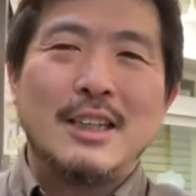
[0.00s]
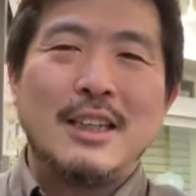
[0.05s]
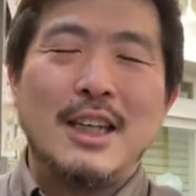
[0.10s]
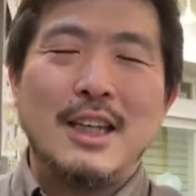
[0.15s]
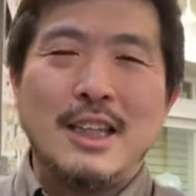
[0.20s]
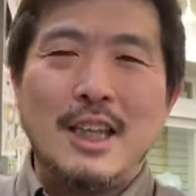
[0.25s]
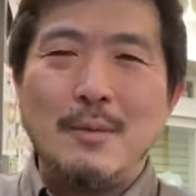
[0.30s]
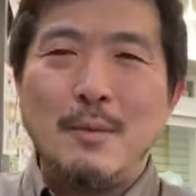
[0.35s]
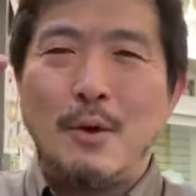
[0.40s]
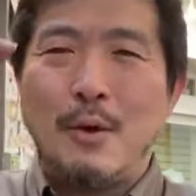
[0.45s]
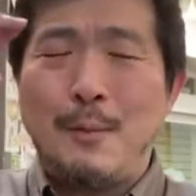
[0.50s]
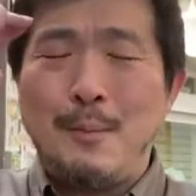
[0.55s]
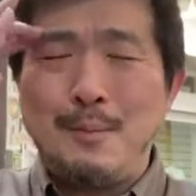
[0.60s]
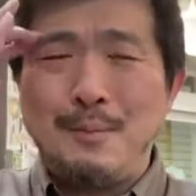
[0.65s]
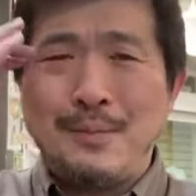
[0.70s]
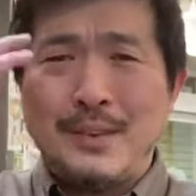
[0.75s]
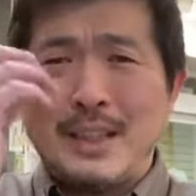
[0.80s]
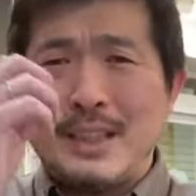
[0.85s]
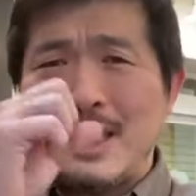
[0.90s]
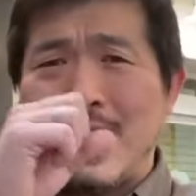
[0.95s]
ていても
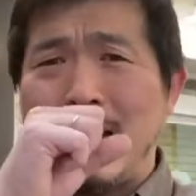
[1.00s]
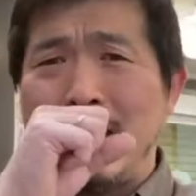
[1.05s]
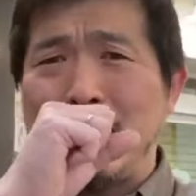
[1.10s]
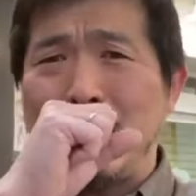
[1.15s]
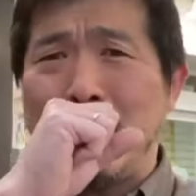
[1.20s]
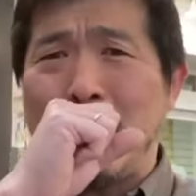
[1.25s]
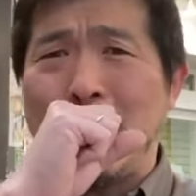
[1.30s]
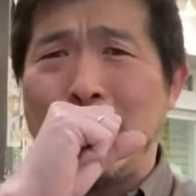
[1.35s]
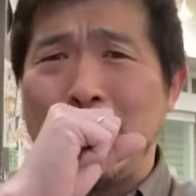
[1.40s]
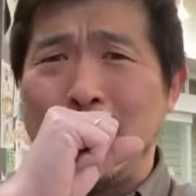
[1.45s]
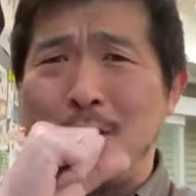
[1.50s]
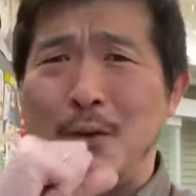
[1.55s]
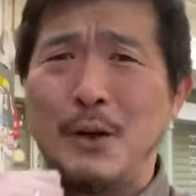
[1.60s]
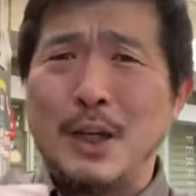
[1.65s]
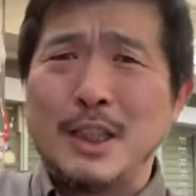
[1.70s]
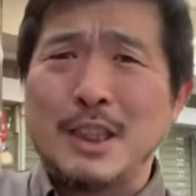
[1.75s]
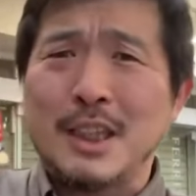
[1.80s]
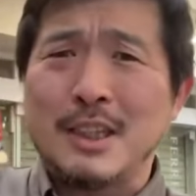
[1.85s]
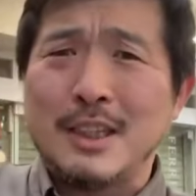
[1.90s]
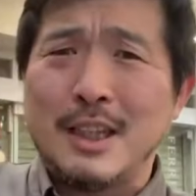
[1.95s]
サイトから広
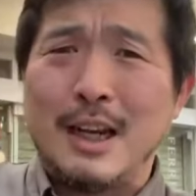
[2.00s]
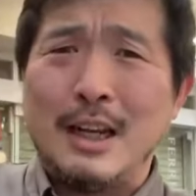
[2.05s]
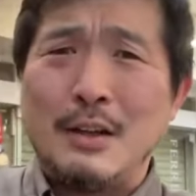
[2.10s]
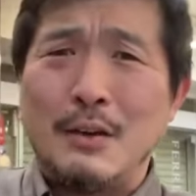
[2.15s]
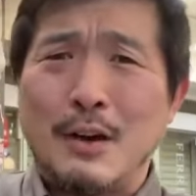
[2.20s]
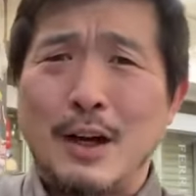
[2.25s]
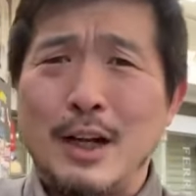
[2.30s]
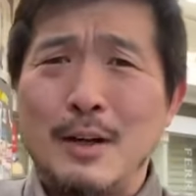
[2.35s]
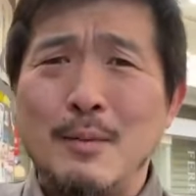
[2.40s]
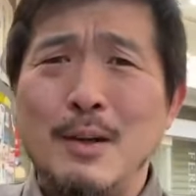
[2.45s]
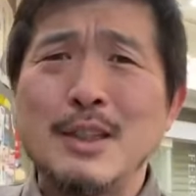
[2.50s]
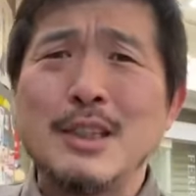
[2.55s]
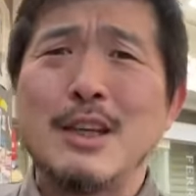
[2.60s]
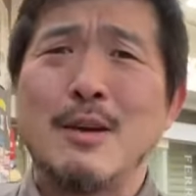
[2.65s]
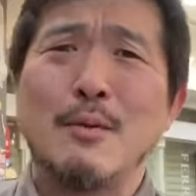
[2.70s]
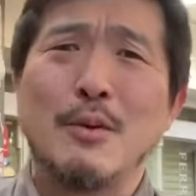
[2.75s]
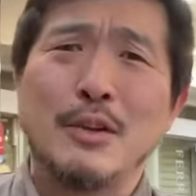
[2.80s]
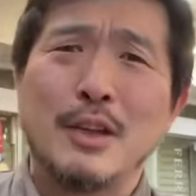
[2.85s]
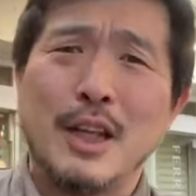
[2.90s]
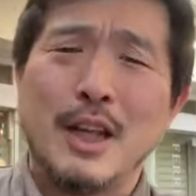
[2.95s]
げちゃったりとかありました
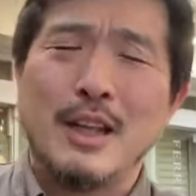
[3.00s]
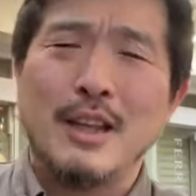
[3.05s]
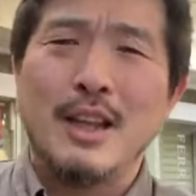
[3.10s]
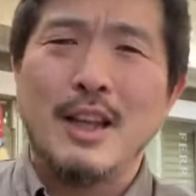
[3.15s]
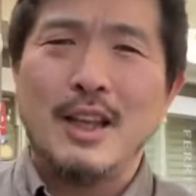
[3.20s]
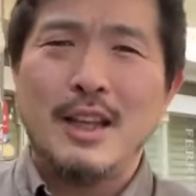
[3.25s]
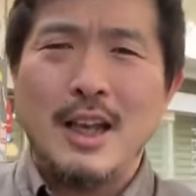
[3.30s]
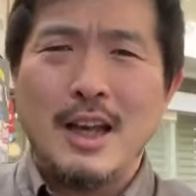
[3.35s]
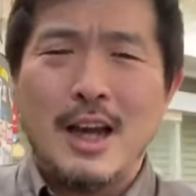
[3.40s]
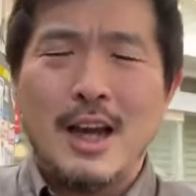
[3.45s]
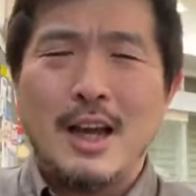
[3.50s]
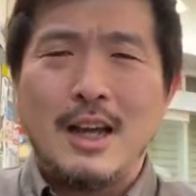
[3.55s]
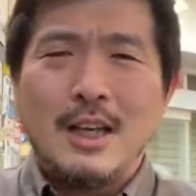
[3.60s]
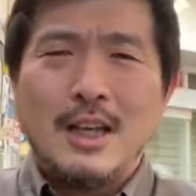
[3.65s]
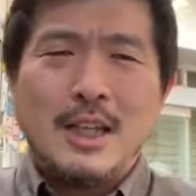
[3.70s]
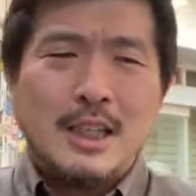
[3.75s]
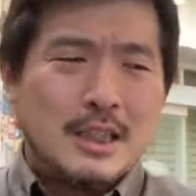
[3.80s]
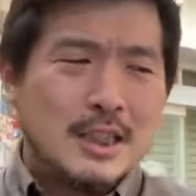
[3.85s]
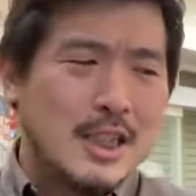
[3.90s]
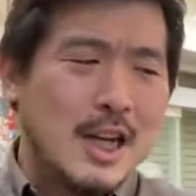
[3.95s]
もんね。でなんか
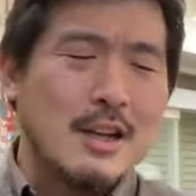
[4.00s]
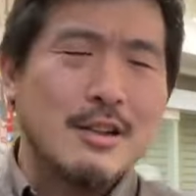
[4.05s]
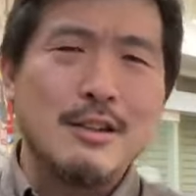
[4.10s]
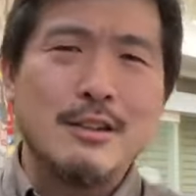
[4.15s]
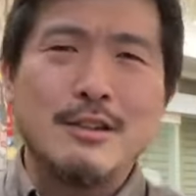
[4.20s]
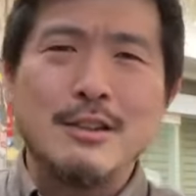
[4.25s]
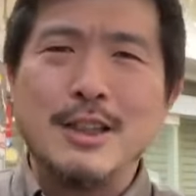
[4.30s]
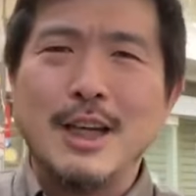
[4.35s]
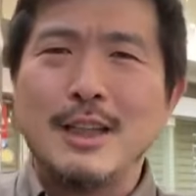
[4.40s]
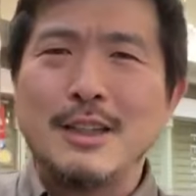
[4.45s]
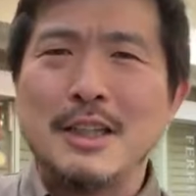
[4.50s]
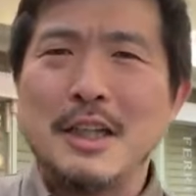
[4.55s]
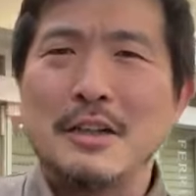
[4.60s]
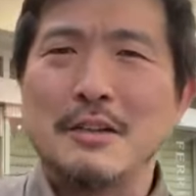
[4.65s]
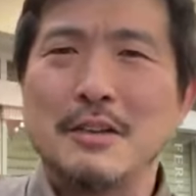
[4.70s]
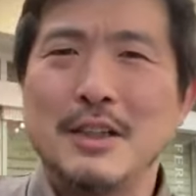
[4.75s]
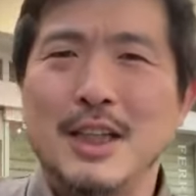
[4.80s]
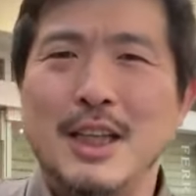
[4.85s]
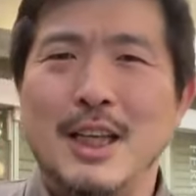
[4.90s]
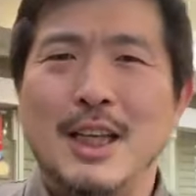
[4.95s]
高くやった
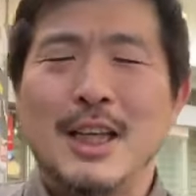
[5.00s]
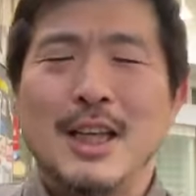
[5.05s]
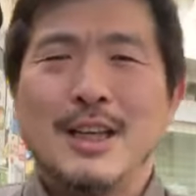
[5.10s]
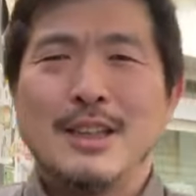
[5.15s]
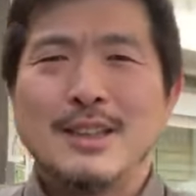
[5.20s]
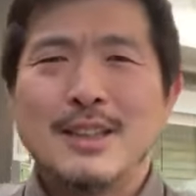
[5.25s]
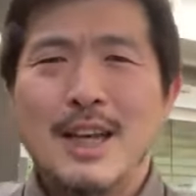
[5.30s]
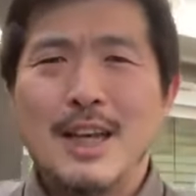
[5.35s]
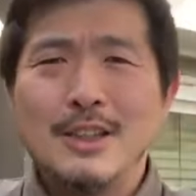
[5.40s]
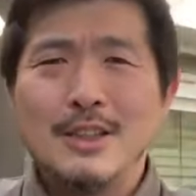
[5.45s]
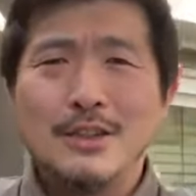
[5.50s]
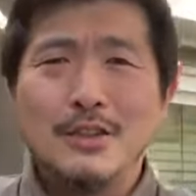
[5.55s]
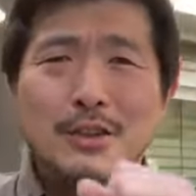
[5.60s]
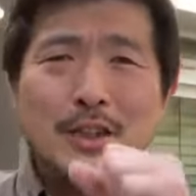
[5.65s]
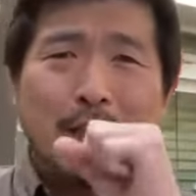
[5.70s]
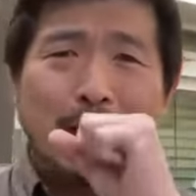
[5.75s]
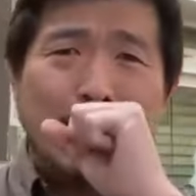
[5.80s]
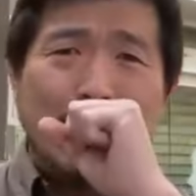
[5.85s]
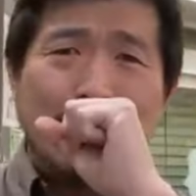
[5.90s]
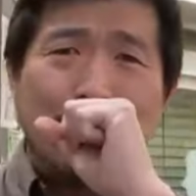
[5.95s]
のに最終
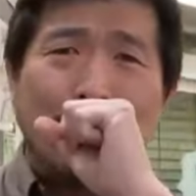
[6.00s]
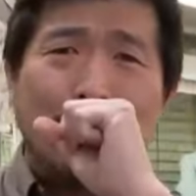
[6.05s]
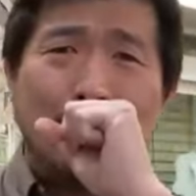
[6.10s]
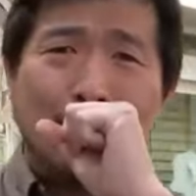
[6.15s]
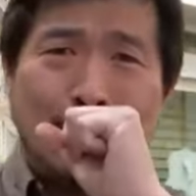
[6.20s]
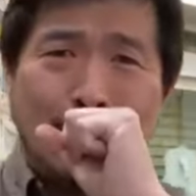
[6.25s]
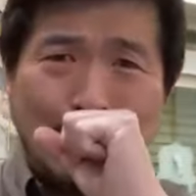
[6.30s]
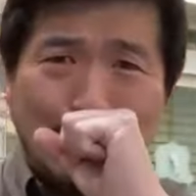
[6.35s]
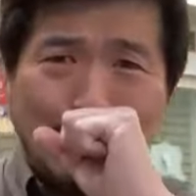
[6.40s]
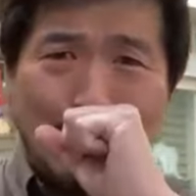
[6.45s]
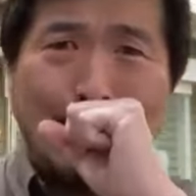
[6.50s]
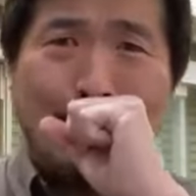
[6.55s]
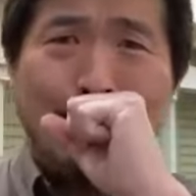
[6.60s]
的にはみたいな。はい、